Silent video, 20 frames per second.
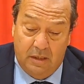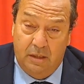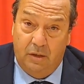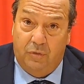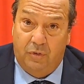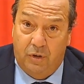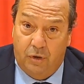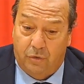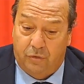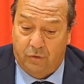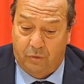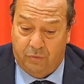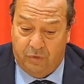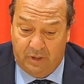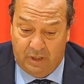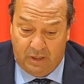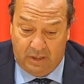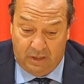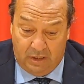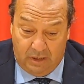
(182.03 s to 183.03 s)
di
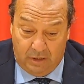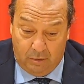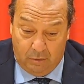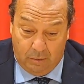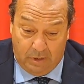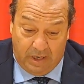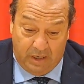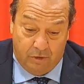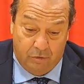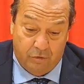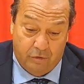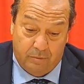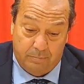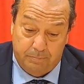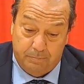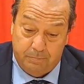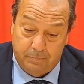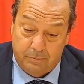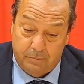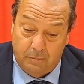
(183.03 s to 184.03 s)
filosofia del linguaggio.
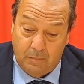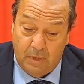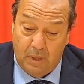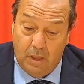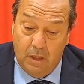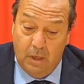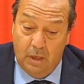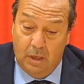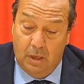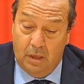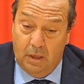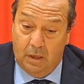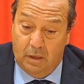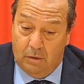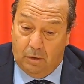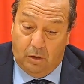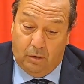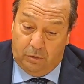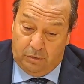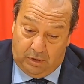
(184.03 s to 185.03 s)

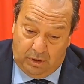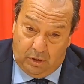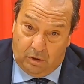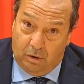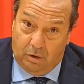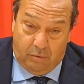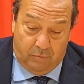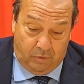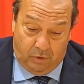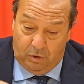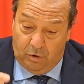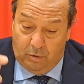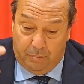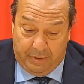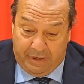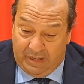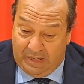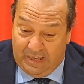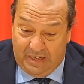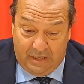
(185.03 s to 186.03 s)
Dico, voglio
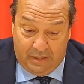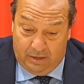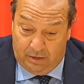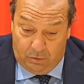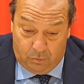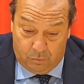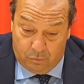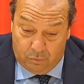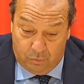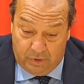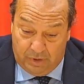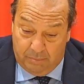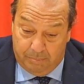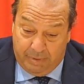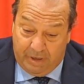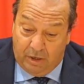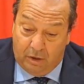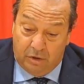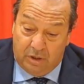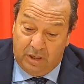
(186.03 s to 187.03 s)
parlare di lui,
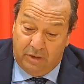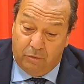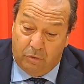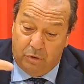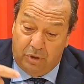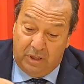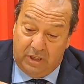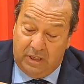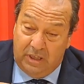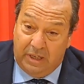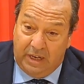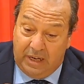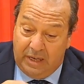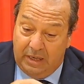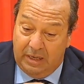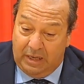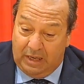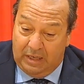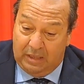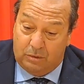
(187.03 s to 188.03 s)
però devo
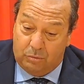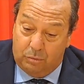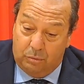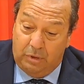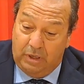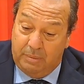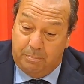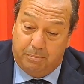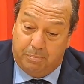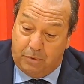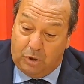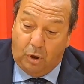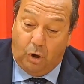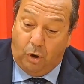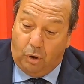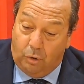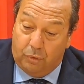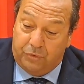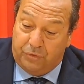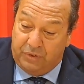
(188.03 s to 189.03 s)
dire alcune
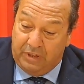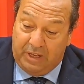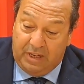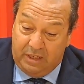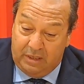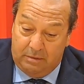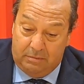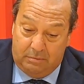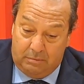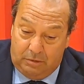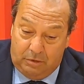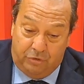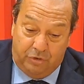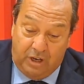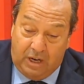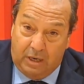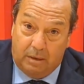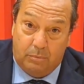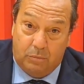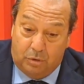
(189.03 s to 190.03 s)
cose,
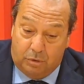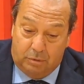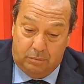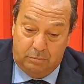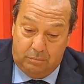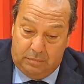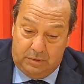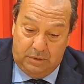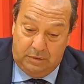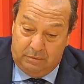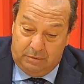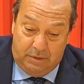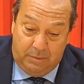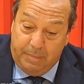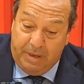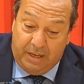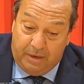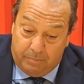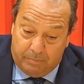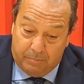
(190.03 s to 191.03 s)
diciamo, di
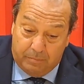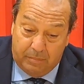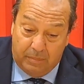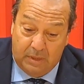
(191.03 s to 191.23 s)
me.